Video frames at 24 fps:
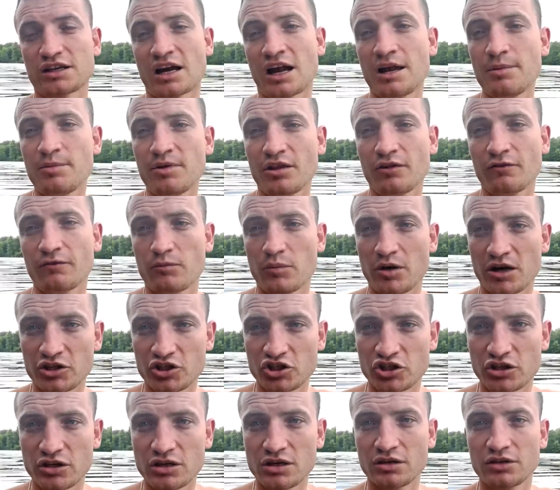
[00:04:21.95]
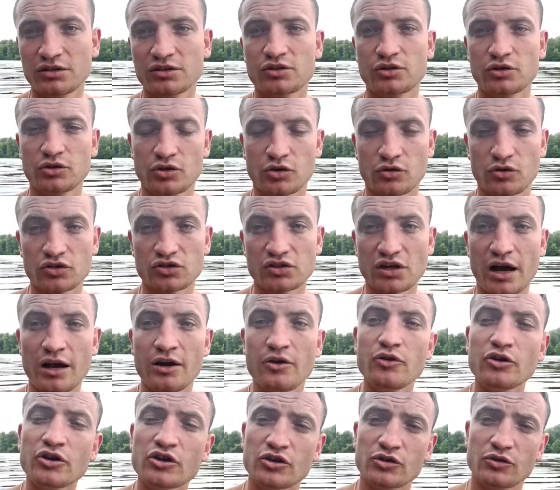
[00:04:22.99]
а именно в матче Студроц. А
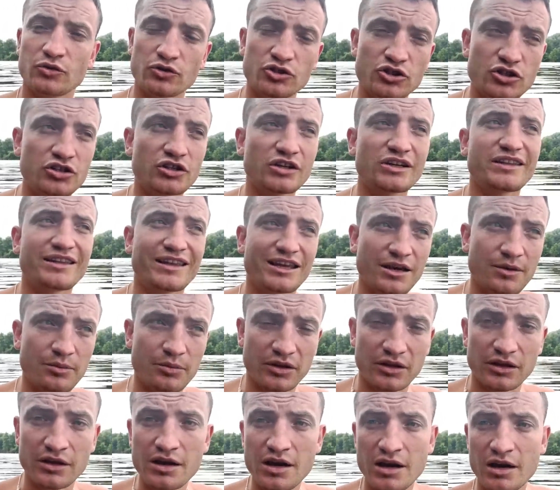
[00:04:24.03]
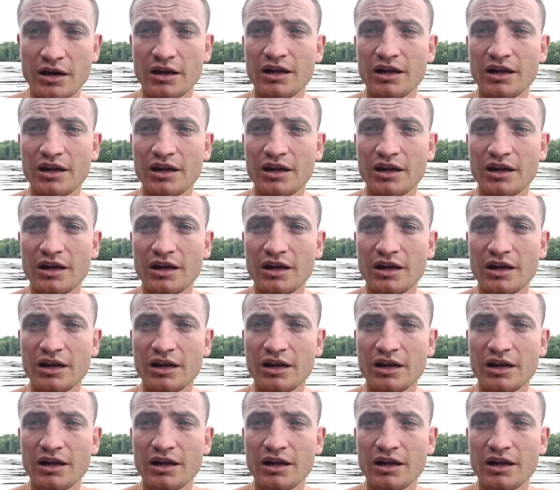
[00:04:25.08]
легких ноженек не было.